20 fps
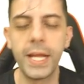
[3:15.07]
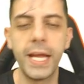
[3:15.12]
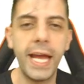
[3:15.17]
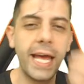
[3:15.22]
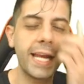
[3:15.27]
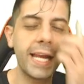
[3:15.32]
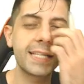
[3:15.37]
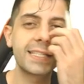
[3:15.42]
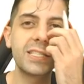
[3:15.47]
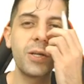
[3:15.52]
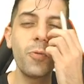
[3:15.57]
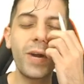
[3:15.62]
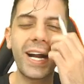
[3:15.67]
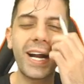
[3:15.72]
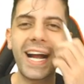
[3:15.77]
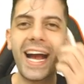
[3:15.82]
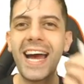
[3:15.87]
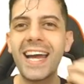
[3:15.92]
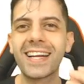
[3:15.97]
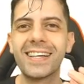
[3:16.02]
Elas são
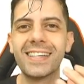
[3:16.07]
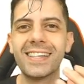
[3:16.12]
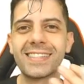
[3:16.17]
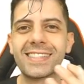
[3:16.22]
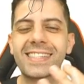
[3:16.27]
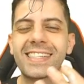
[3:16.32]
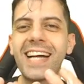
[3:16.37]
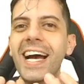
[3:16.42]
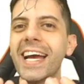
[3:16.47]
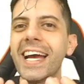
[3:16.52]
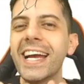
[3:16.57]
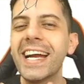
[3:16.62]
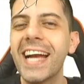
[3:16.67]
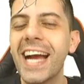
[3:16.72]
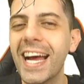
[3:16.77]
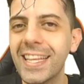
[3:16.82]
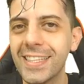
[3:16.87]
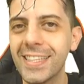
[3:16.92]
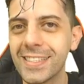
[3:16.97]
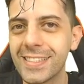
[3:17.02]
cargas
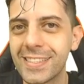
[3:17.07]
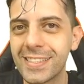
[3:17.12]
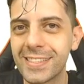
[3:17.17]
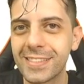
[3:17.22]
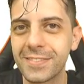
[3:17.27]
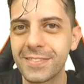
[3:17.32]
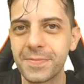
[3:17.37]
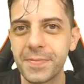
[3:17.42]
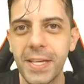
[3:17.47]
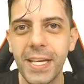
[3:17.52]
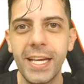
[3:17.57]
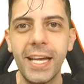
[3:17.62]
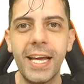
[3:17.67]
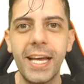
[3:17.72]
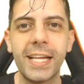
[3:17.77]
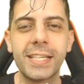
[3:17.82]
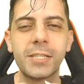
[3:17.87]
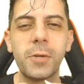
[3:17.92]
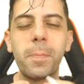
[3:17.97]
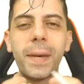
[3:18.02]
carregadas.
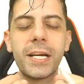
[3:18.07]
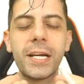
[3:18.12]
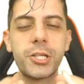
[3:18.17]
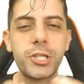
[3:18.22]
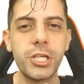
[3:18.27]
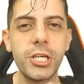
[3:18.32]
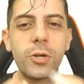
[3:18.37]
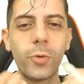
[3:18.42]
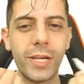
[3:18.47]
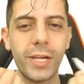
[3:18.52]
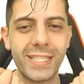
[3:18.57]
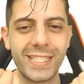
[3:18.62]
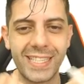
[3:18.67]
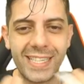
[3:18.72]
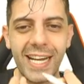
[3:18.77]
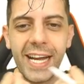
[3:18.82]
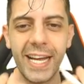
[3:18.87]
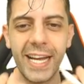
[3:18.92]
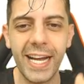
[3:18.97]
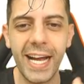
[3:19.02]
Elas são partículas
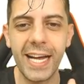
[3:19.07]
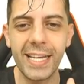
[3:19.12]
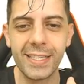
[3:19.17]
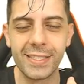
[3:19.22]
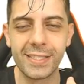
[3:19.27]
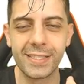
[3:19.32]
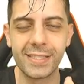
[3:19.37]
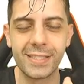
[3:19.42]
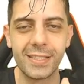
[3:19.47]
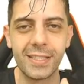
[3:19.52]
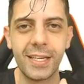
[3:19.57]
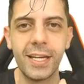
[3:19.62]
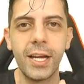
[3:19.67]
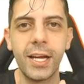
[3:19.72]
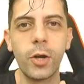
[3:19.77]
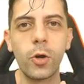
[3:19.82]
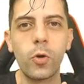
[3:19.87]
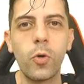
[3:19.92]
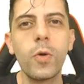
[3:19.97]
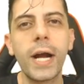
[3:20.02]
carregadas,
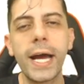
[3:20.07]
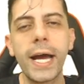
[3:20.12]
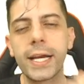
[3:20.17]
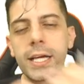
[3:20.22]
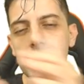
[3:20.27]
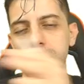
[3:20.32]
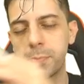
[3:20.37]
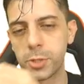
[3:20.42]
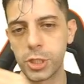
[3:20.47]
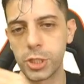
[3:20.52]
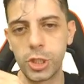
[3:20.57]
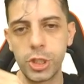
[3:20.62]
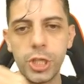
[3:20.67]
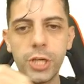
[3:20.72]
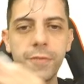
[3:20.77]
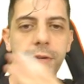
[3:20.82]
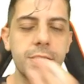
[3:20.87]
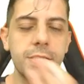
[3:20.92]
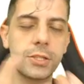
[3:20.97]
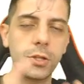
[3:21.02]
com cargas
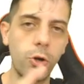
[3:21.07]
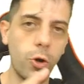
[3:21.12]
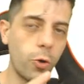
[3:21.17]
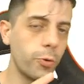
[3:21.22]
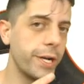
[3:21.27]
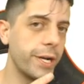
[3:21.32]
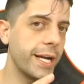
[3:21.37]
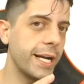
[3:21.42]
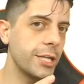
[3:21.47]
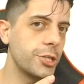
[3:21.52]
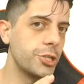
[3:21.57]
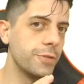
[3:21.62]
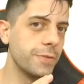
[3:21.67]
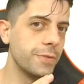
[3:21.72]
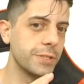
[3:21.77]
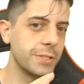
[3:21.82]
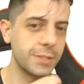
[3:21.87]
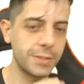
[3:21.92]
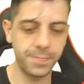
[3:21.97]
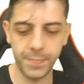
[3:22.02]
positivas ou
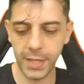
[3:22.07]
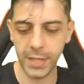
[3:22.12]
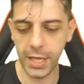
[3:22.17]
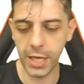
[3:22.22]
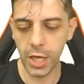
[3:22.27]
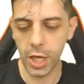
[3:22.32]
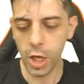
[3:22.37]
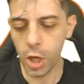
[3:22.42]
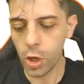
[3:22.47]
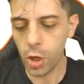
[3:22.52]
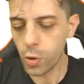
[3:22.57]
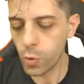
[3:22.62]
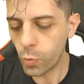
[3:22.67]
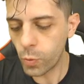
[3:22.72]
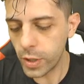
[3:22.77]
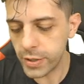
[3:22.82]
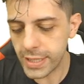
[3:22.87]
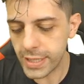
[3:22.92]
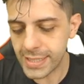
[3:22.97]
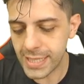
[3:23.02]
negativas.
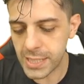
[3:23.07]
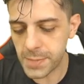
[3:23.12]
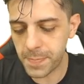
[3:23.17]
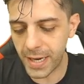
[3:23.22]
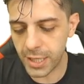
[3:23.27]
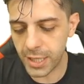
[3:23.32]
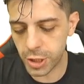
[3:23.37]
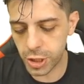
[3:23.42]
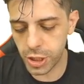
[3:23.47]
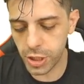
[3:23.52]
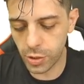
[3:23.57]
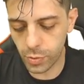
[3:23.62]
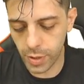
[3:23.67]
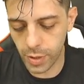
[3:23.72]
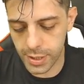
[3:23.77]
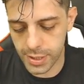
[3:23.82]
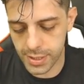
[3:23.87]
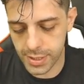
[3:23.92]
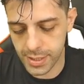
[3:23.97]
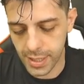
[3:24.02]
Quando essas
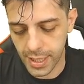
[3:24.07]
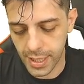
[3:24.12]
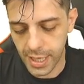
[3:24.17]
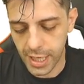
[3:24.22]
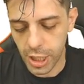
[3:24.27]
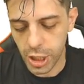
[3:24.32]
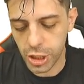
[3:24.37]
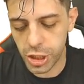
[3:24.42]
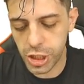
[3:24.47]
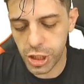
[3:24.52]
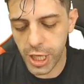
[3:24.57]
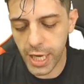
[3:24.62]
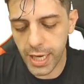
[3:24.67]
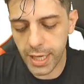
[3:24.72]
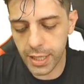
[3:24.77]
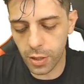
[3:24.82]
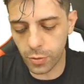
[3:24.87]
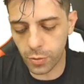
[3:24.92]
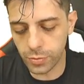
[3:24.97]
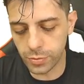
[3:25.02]
partículas
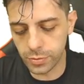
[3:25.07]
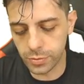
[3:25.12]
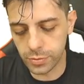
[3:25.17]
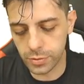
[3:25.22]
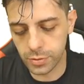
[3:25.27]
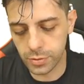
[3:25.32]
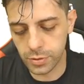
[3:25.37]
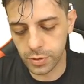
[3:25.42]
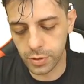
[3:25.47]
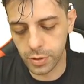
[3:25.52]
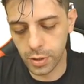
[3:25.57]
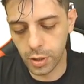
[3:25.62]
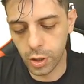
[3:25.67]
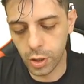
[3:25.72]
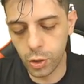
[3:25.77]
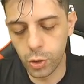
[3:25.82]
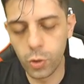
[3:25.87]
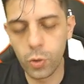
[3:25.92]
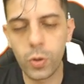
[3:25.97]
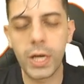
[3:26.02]
chegam
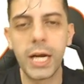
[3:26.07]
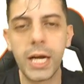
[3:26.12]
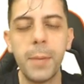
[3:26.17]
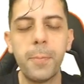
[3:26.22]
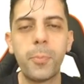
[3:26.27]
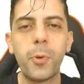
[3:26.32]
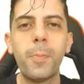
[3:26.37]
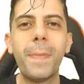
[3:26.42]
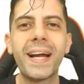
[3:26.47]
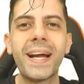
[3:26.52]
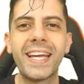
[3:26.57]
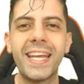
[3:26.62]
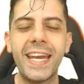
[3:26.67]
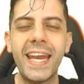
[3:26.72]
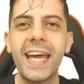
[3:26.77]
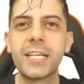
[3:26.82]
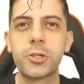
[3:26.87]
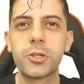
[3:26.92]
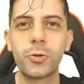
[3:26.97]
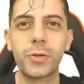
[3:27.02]
no campo
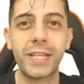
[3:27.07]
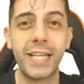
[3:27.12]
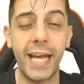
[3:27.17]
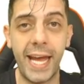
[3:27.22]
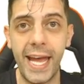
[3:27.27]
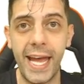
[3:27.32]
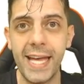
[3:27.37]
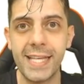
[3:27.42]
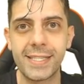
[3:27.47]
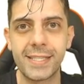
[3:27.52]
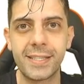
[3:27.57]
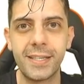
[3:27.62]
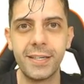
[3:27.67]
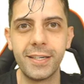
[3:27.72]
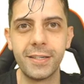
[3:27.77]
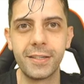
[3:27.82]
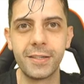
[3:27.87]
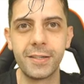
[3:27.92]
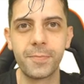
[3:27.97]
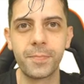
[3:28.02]
magnético terrestre,